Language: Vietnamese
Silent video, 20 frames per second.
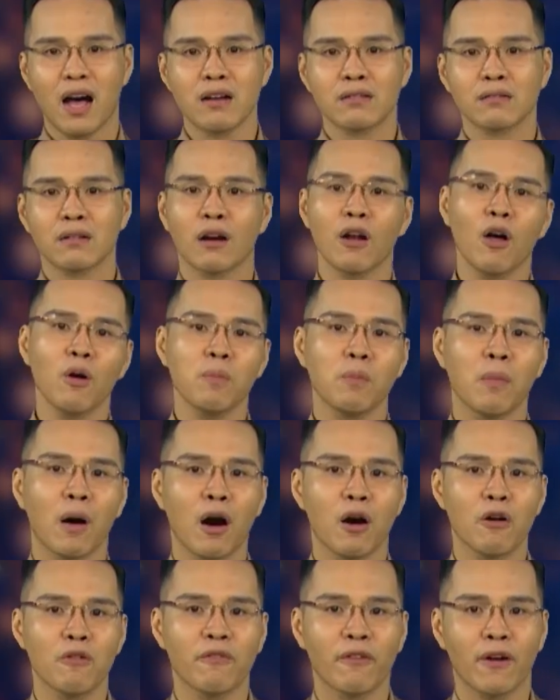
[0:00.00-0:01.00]

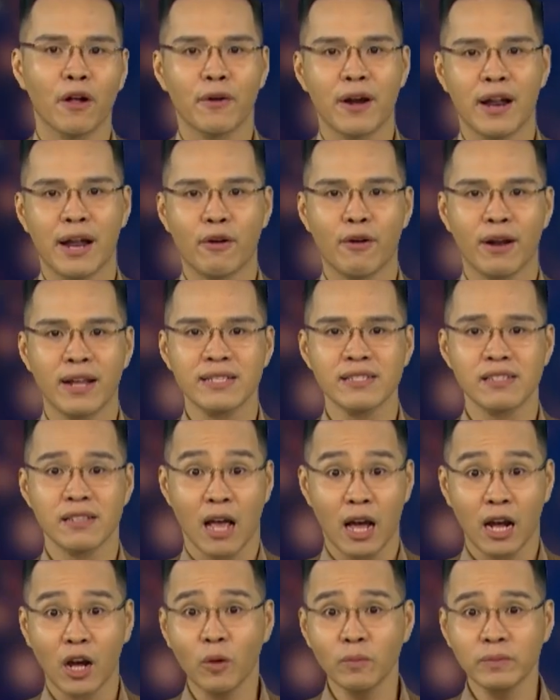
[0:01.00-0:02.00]
Global Founders,
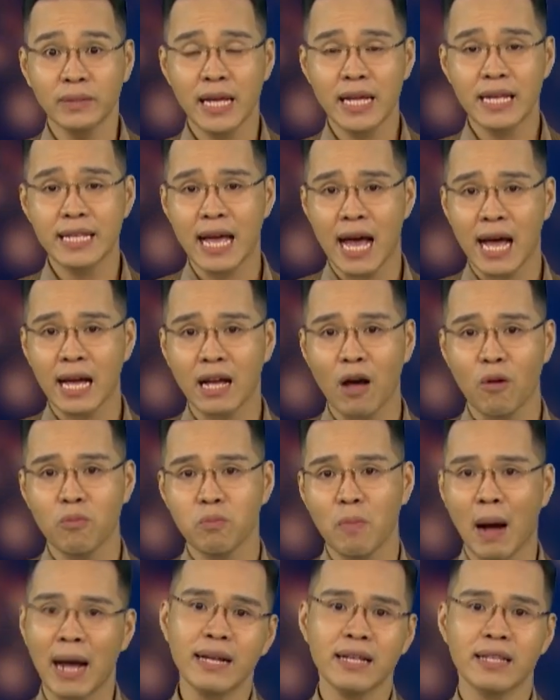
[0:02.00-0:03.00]
công ty gia
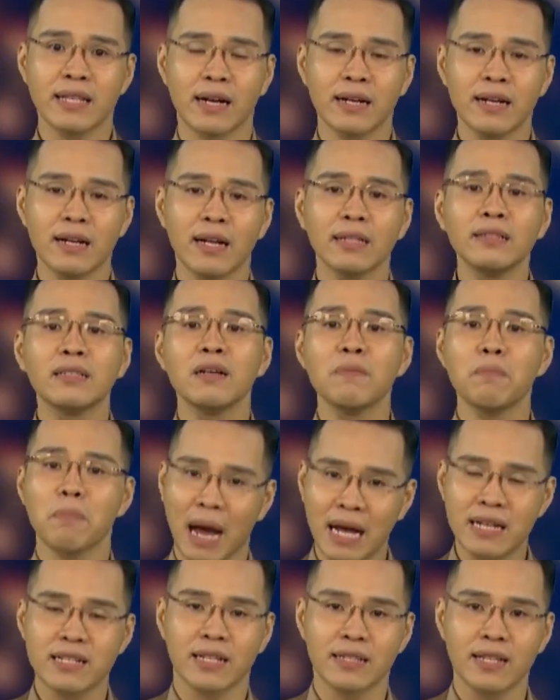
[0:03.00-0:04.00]
công bán dẫn lớn thứ
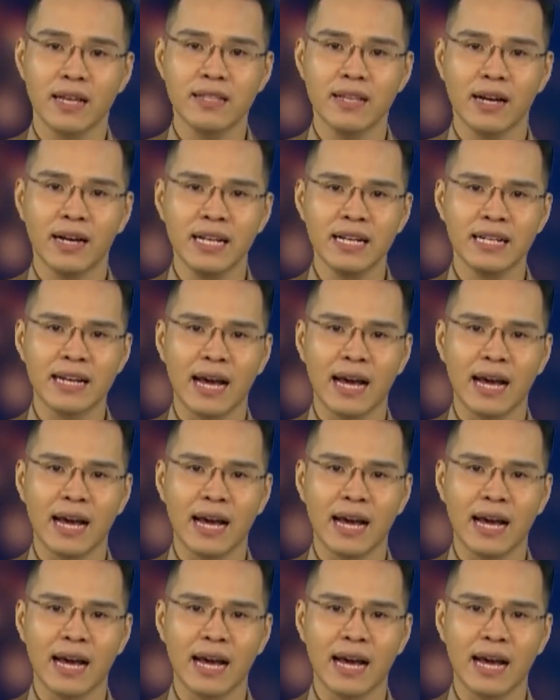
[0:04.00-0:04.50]
ba trên thế giới